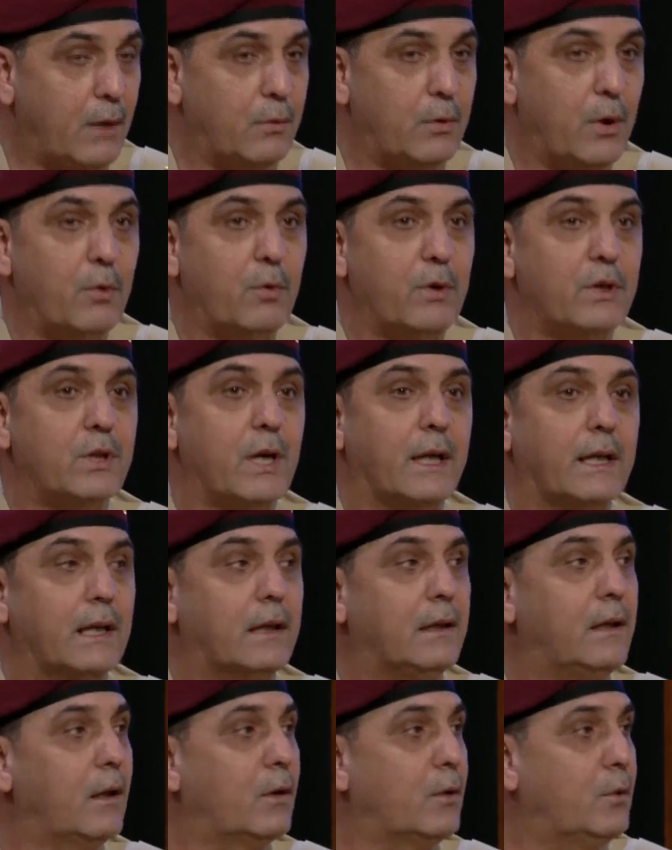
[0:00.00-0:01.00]
وهو
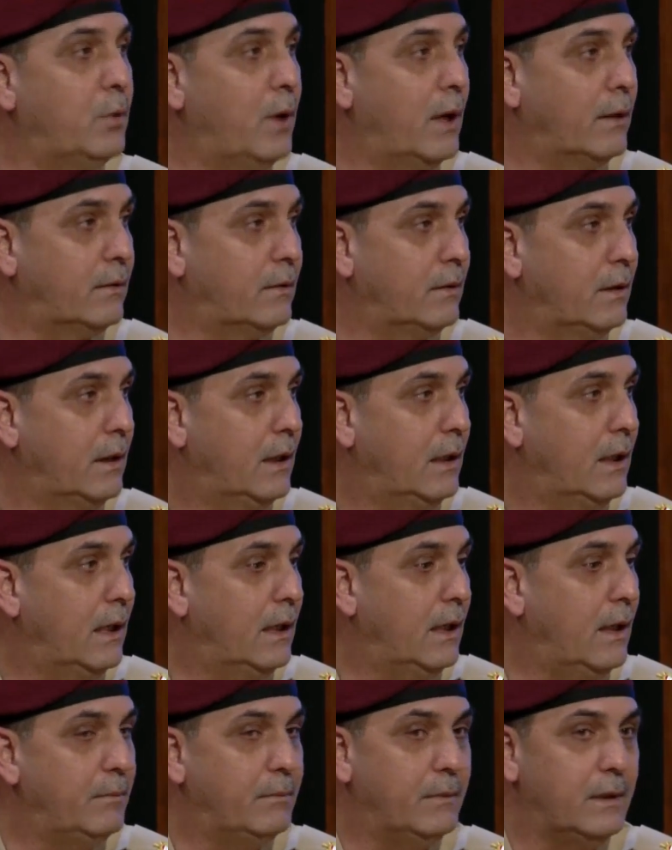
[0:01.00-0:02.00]
شريك للقوات
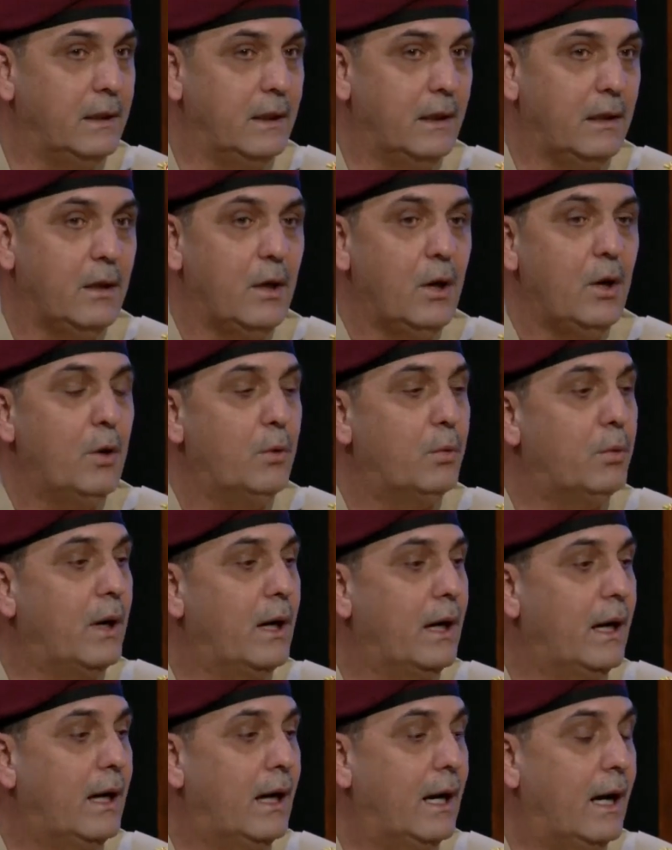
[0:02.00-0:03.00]
الامنيه
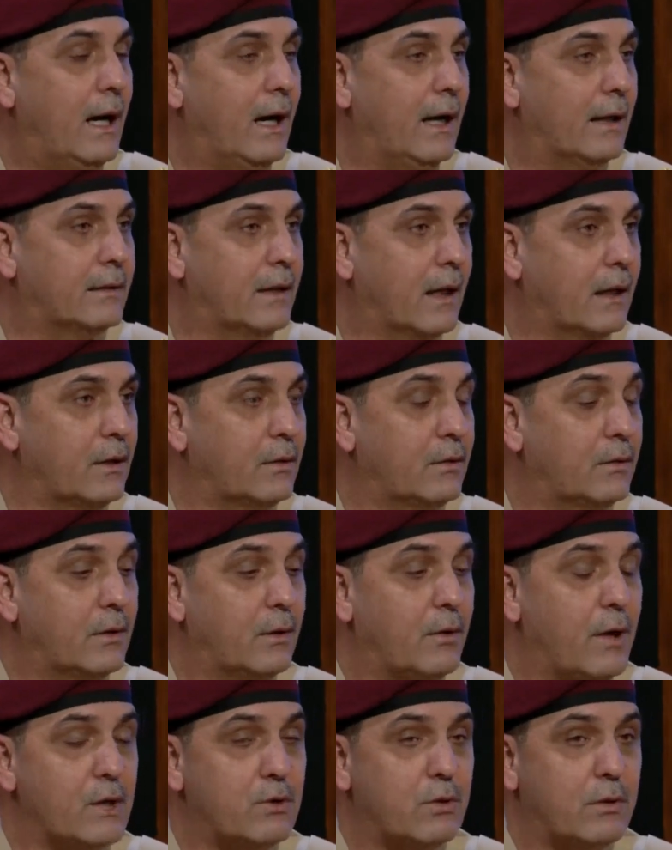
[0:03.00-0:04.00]
واعتقد
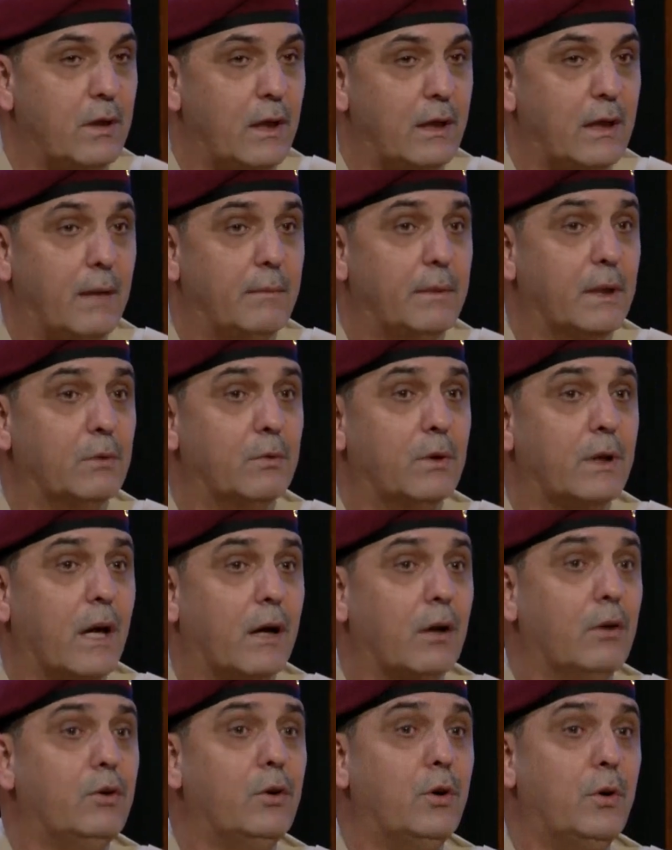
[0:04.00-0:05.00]
تواجد الاعلاميين
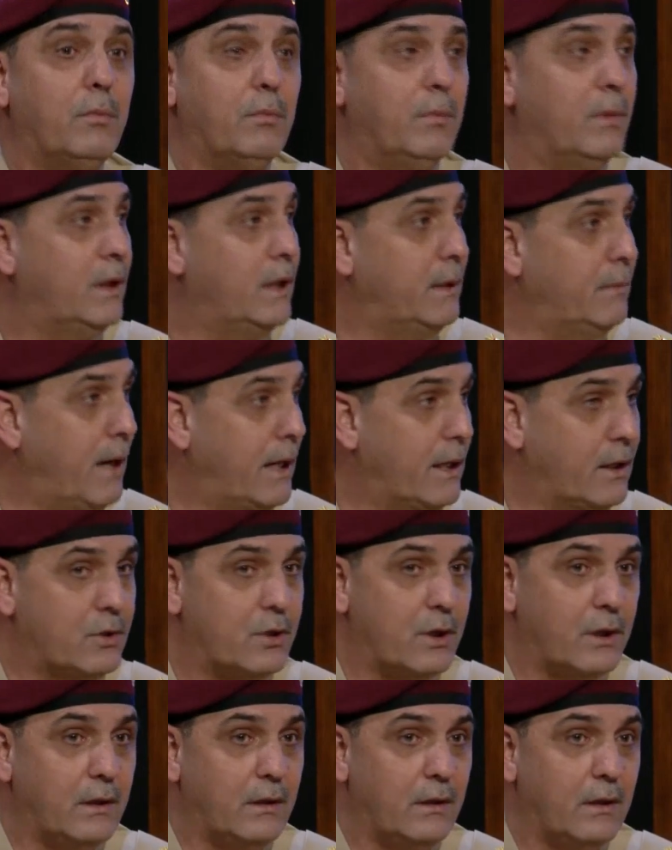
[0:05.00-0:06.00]
ونقلهم لما
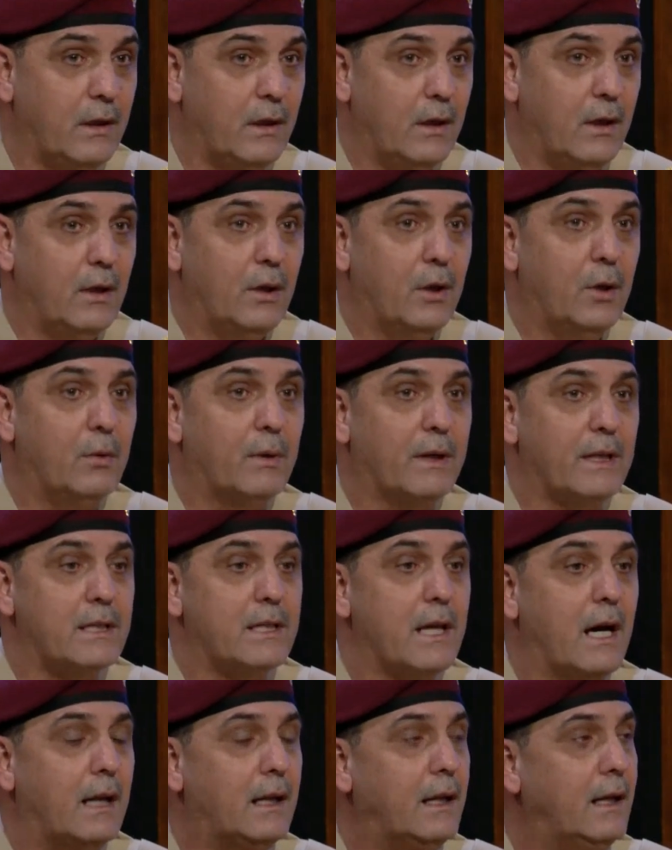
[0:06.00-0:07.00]
يجري طيب. هو
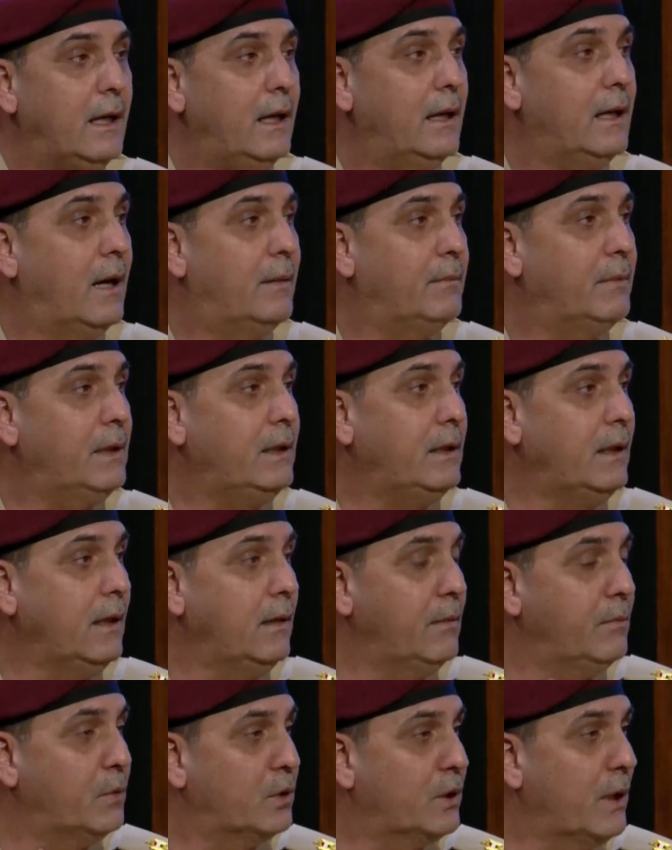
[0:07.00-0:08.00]
رساله اعلاميه
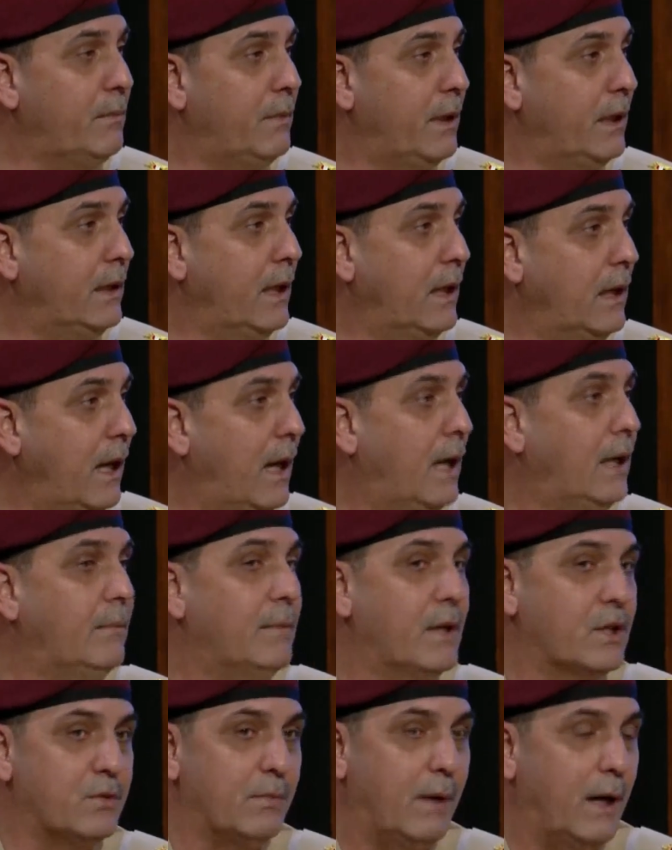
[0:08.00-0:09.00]
مطمئنه العالم
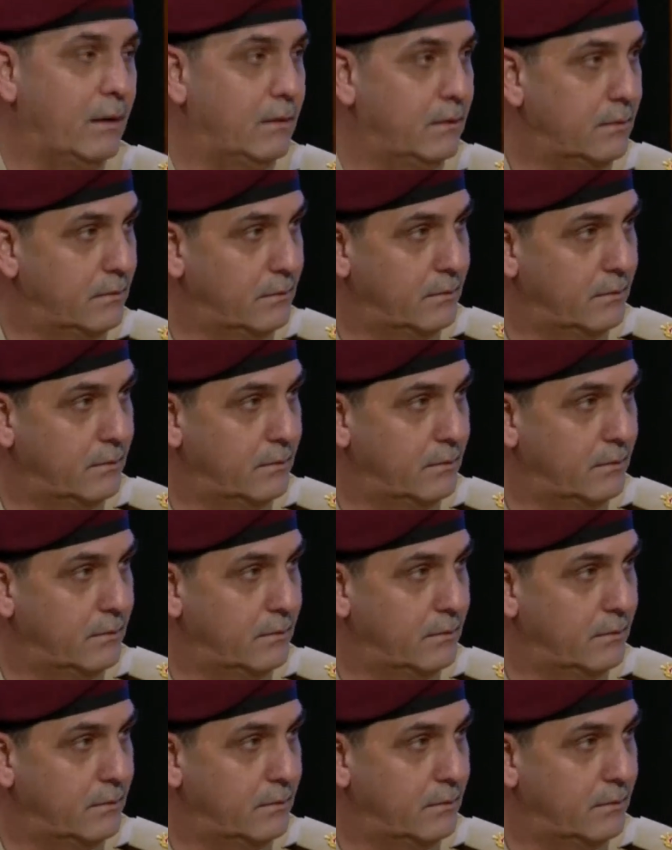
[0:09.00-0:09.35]
اجمع اذا من حق